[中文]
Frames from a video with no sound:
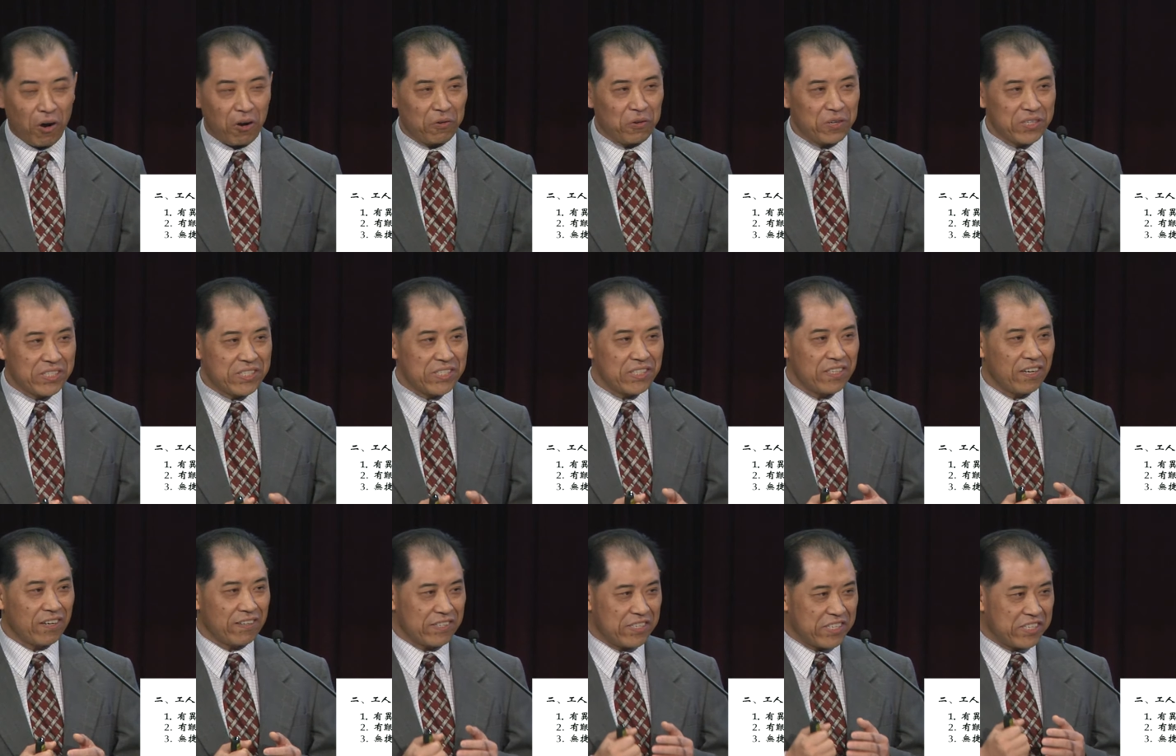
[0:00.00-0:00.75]
罗知
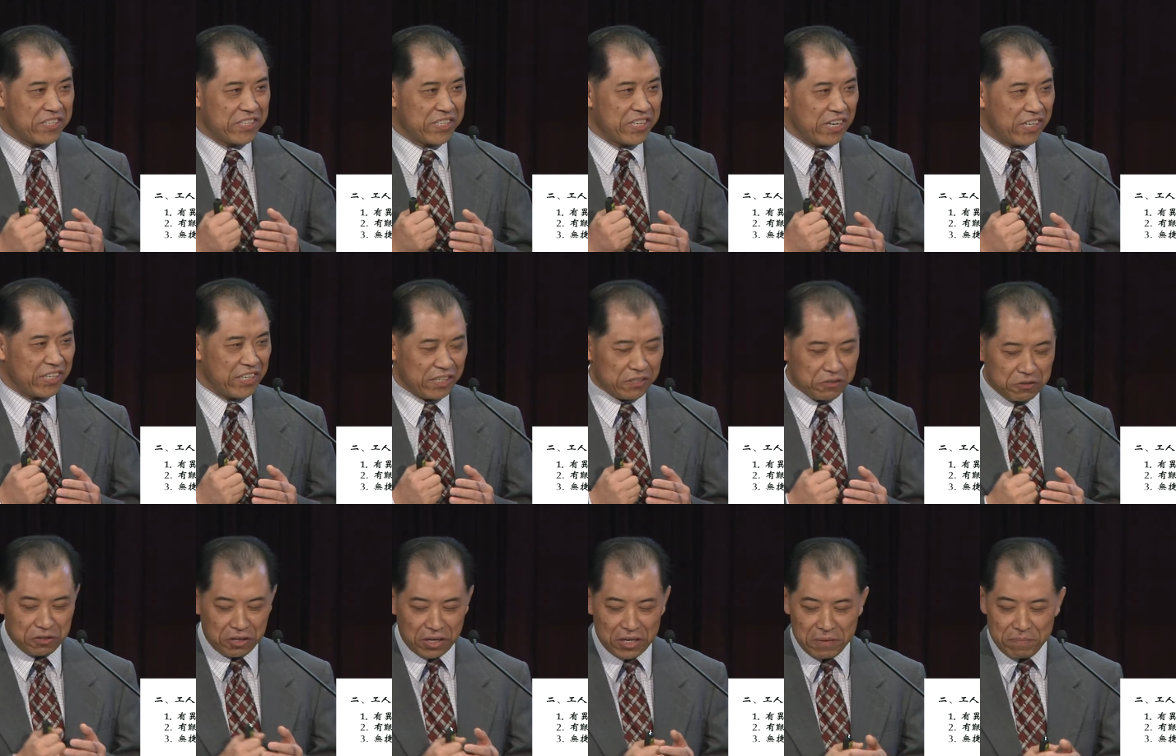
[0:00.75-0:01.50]
道是圣灵
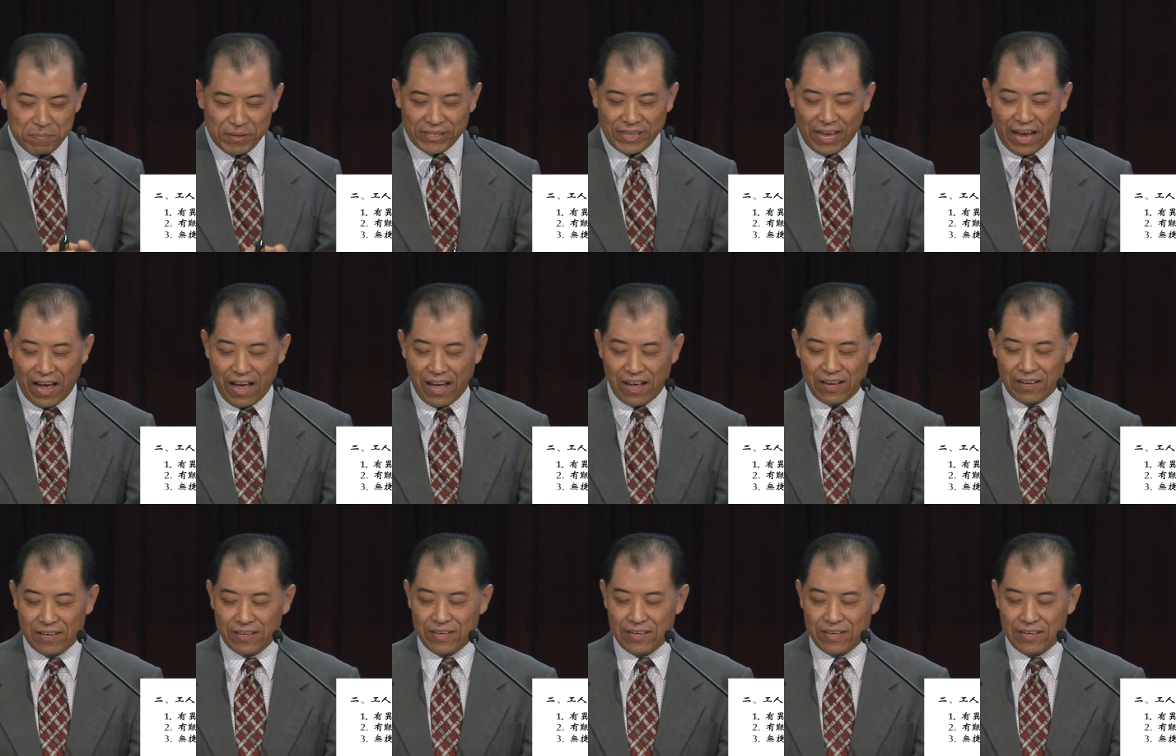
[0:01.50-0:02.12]
催逼他。